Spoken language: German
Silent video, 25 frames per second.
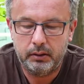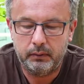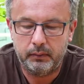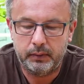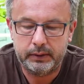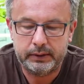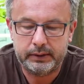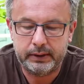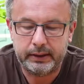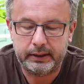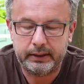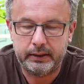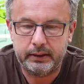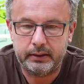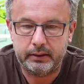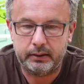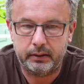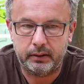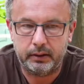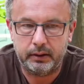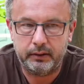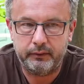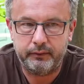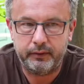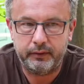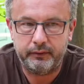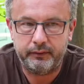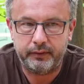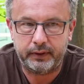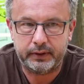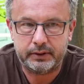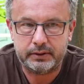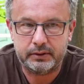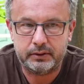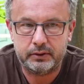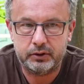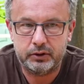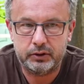Wo ist eigentlich da der
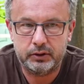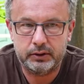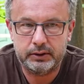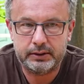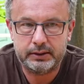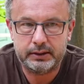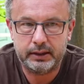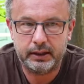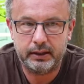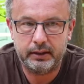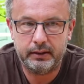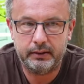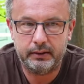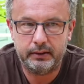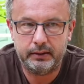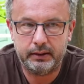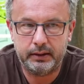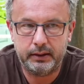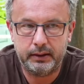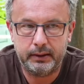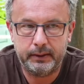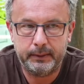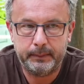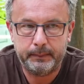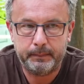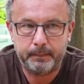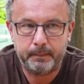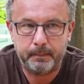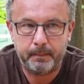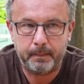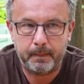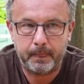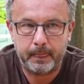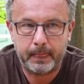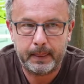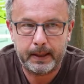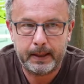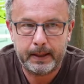Verfassungsschutz, der da die,
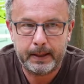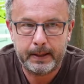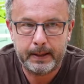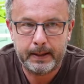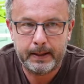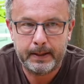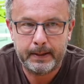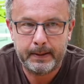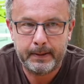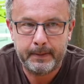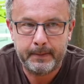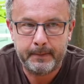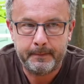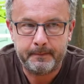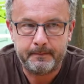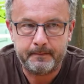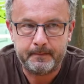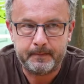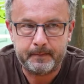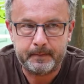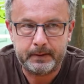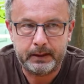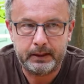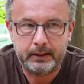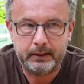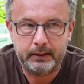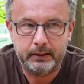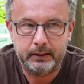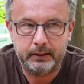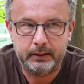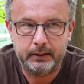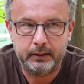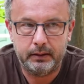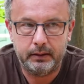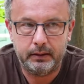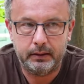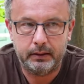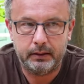
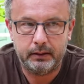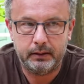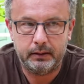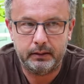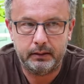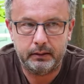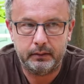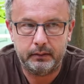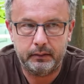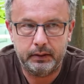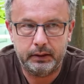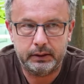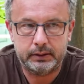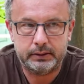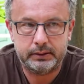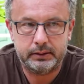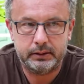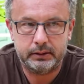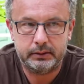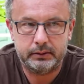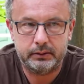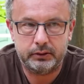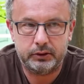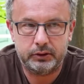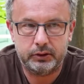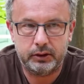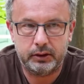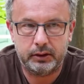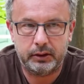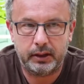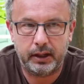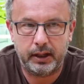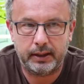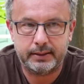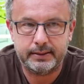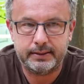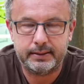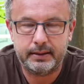den, wie heißt der so schön,
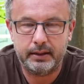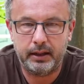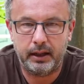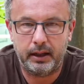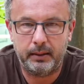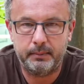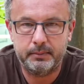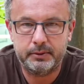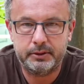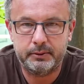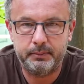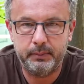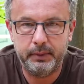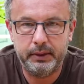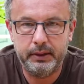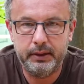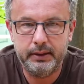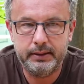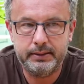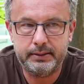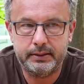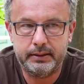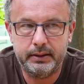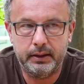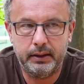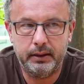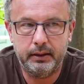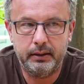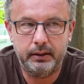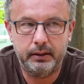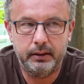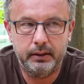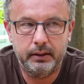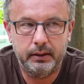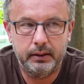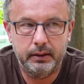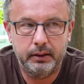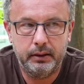Kanzleramtsminister
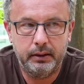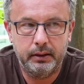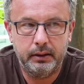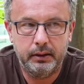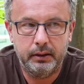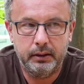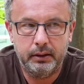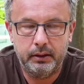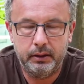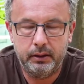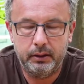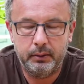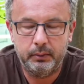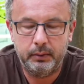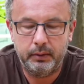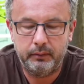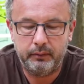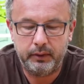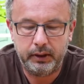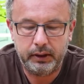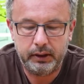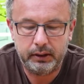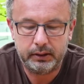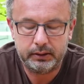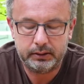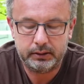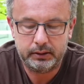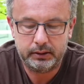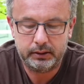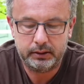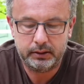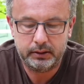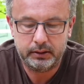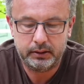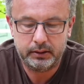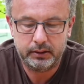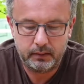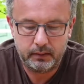überwacht?
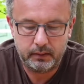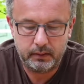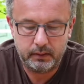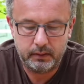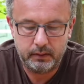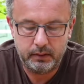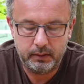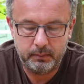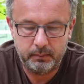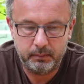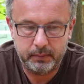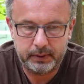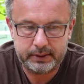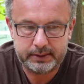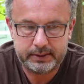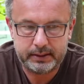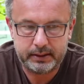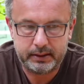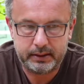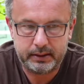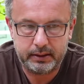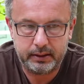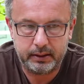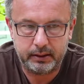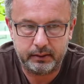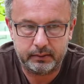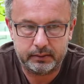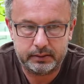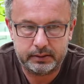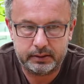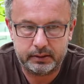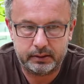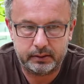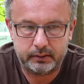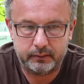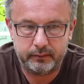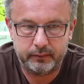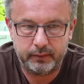nimmt man sich die
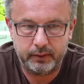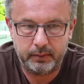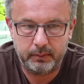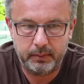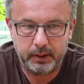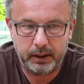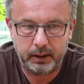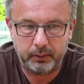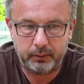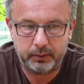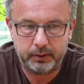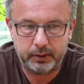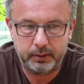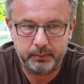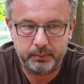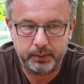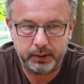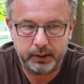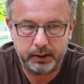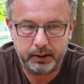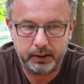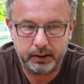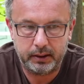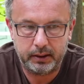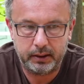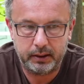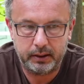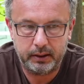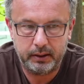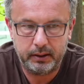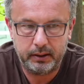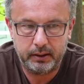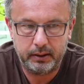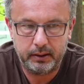Aussagen vom Lauterbach,